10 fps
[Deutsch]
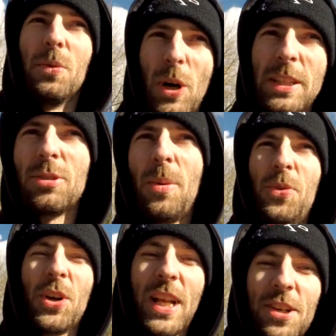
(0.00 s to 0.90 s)
Raindrop
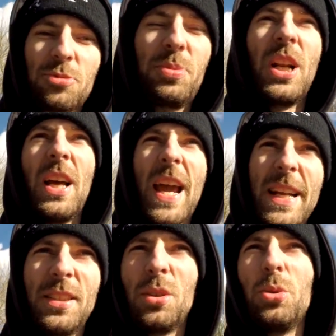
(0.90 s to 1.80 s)
für einen kleinen Spieler
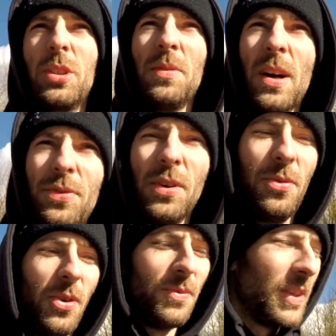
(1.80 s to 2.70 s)
echt eine gute Waffe,
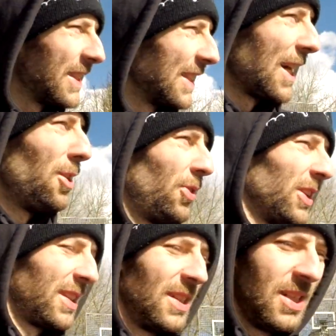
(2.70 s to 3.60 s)
vor allem wenn er den drauf
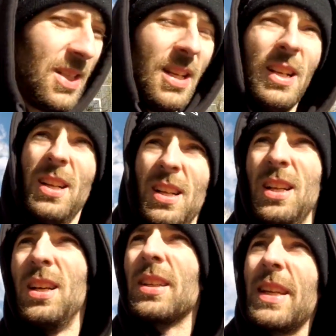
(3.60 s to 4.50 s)
hat.
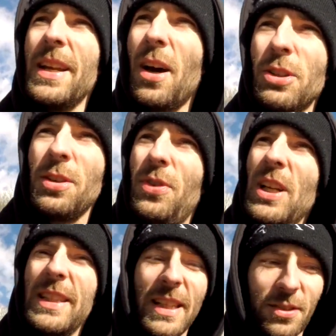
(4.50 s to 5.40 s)
Ich kenne auch nicht
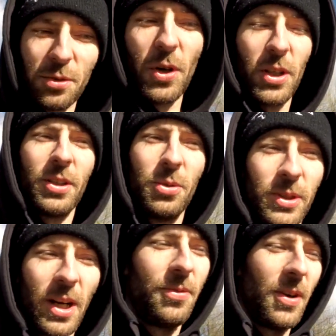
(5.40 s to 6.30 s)
viele, die den so wirklich
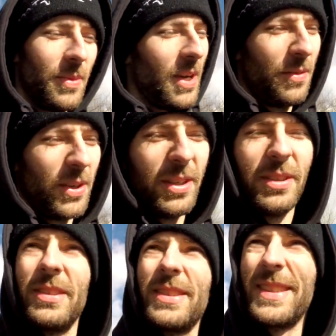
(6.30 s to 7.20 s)
gut drauf haben. Ja, aber
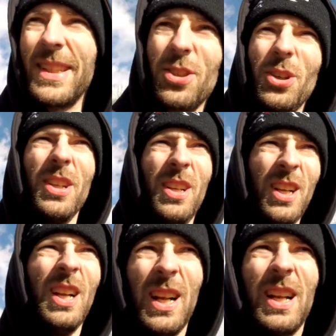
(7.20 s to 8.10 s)
es ist halt schon
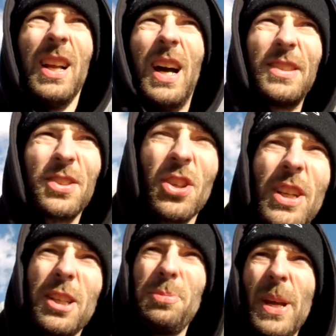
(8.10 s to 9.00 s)
das ist
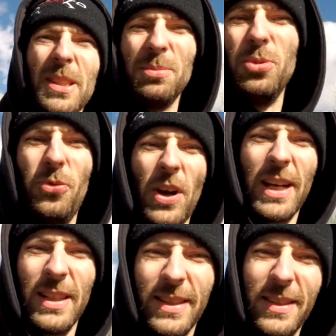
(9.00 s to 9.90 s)
schon Expertenmove
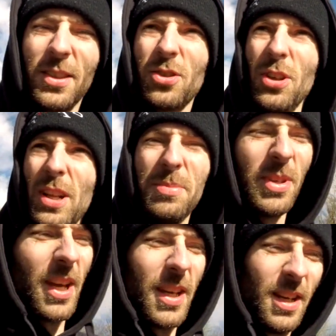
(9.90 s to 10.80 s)
eigentlich. Das ist schon
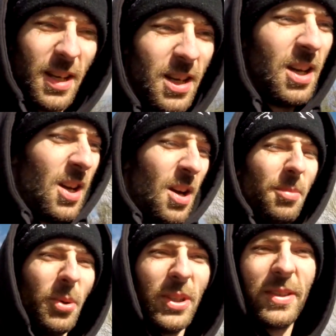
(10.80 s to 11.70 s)
NBA,
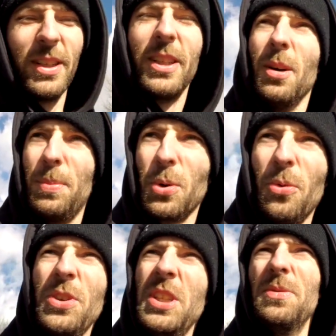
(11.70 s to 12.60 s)
Bundesliga,
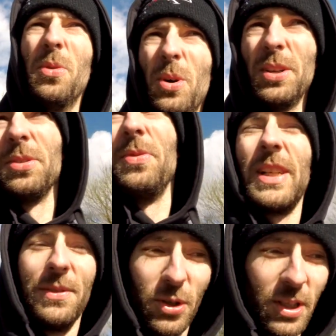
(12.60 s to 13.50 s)
Profiniveau. Also
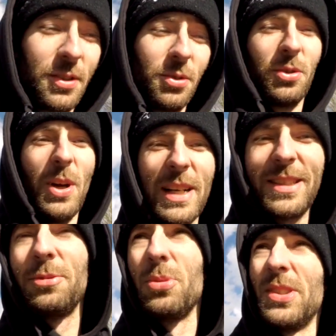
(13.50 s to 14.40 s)
wer den wirklich so zu
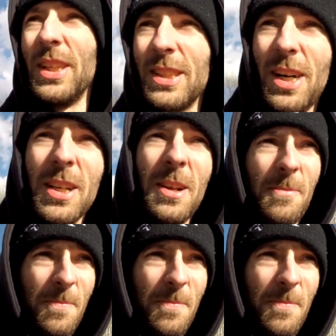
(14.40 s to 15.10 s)
80 Prozent kann.